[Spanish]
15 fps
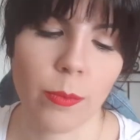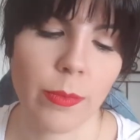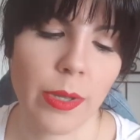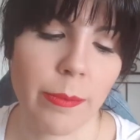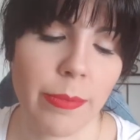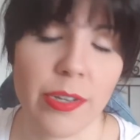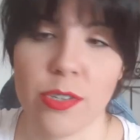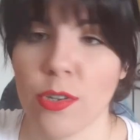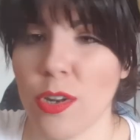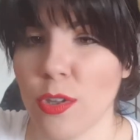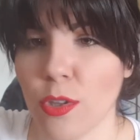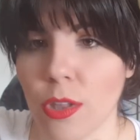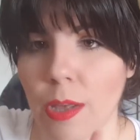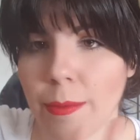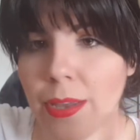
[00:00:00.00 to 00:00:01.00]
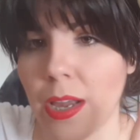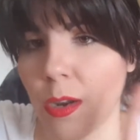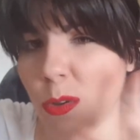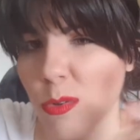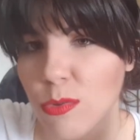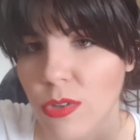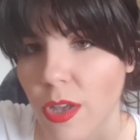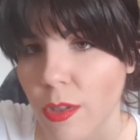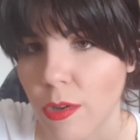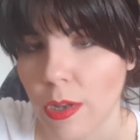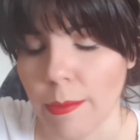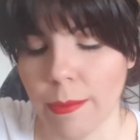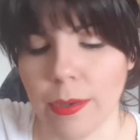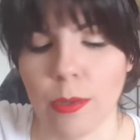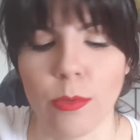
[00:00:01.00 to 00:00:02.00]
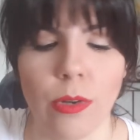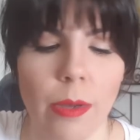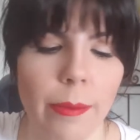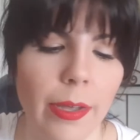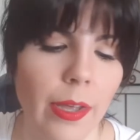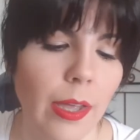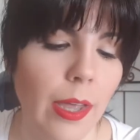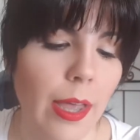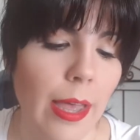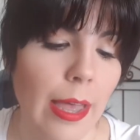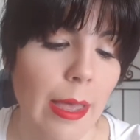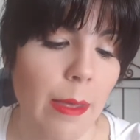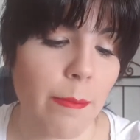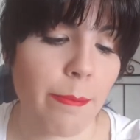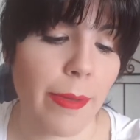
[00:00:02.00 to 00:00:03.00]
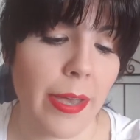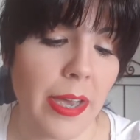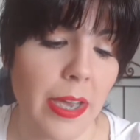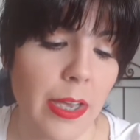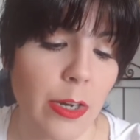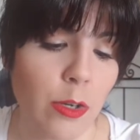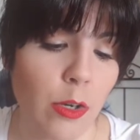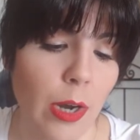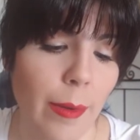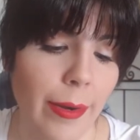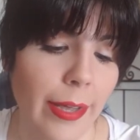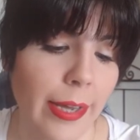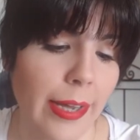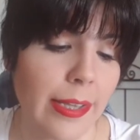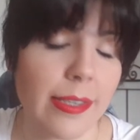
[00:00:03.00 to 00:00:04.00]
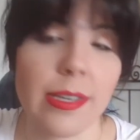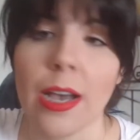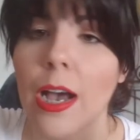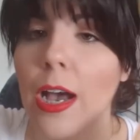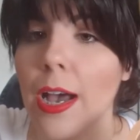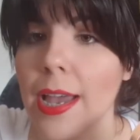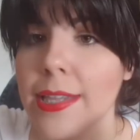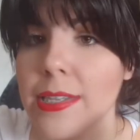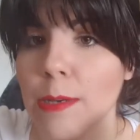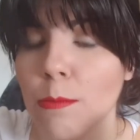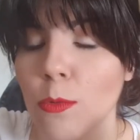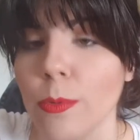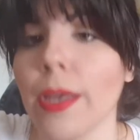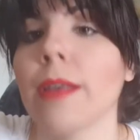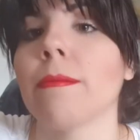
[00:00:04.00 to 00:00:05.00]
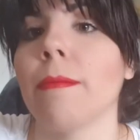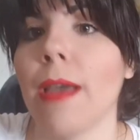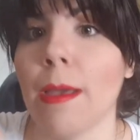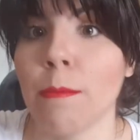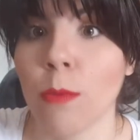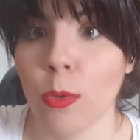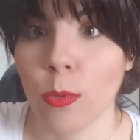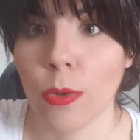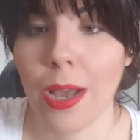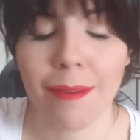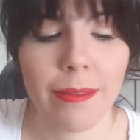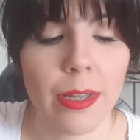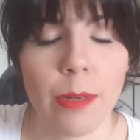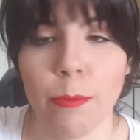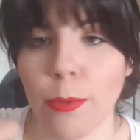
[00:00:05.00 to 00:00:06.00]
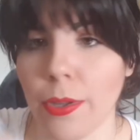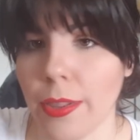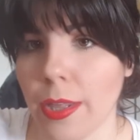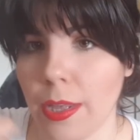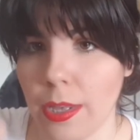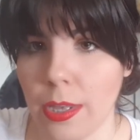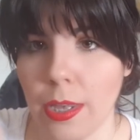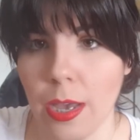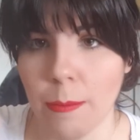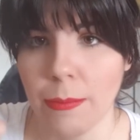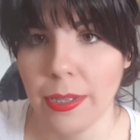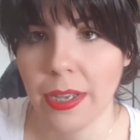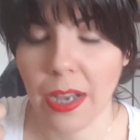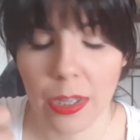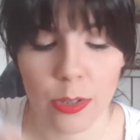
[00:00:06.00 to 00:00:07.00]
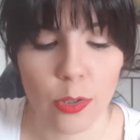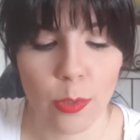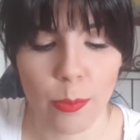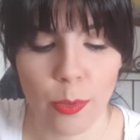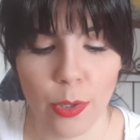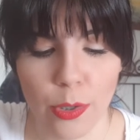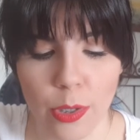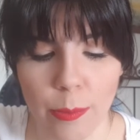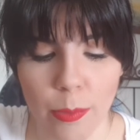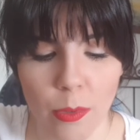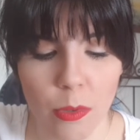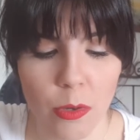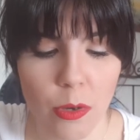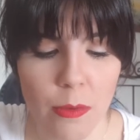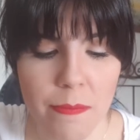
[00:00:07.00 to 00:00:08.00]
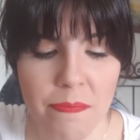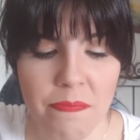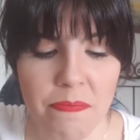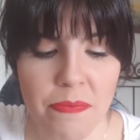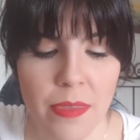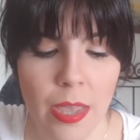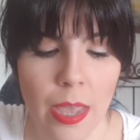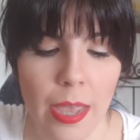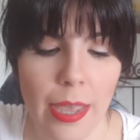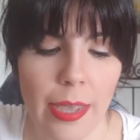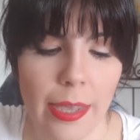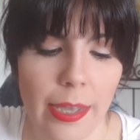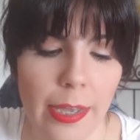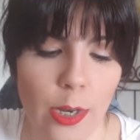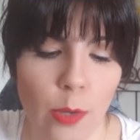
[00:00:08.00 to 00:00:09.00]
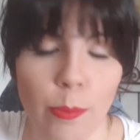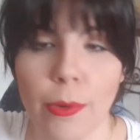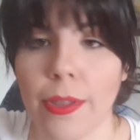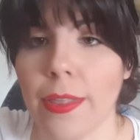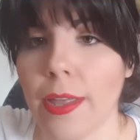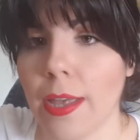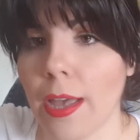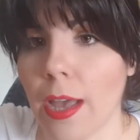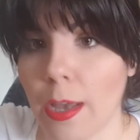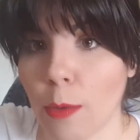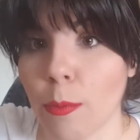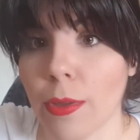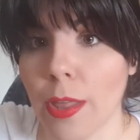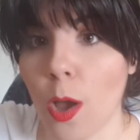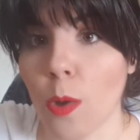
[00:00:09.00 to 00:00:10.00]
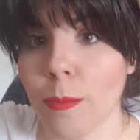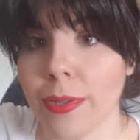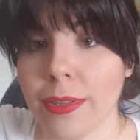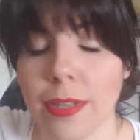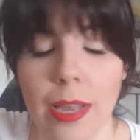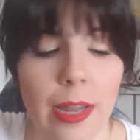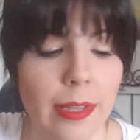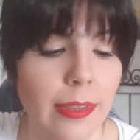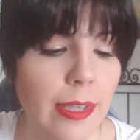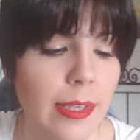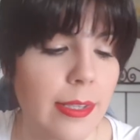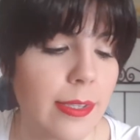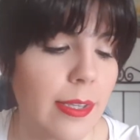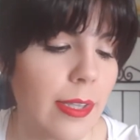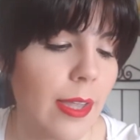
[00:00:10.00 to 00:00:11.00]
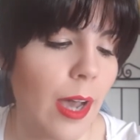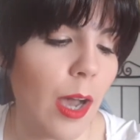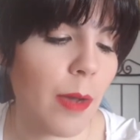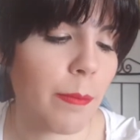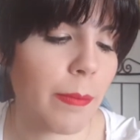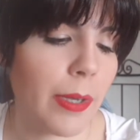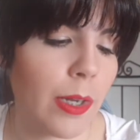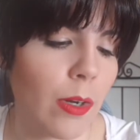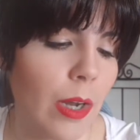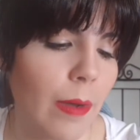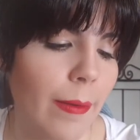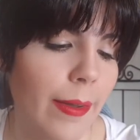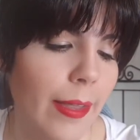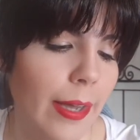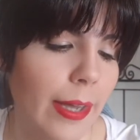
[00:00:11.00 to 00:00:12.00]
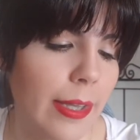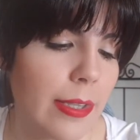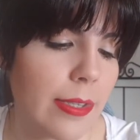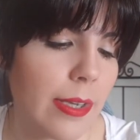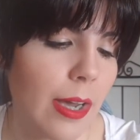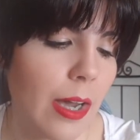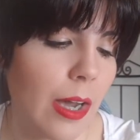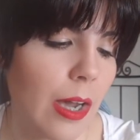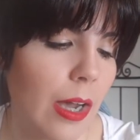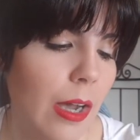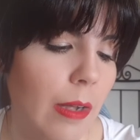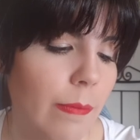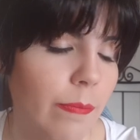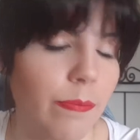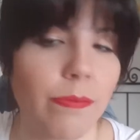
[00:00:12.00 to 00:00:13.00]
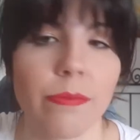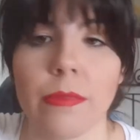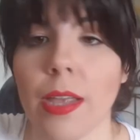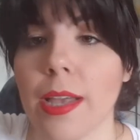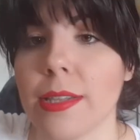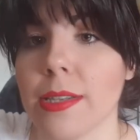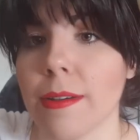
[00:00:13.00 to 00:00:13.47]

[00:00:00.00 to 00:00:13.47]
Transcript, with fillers: mis impresiones. Todavía lo he usado nada más que una vez pero la verdad es que está, está muy bien. Es modulable, puedes ir aplicando poquito a poco y lo puedes, puedes aumentar la intensidad, pero la verdad es que está, está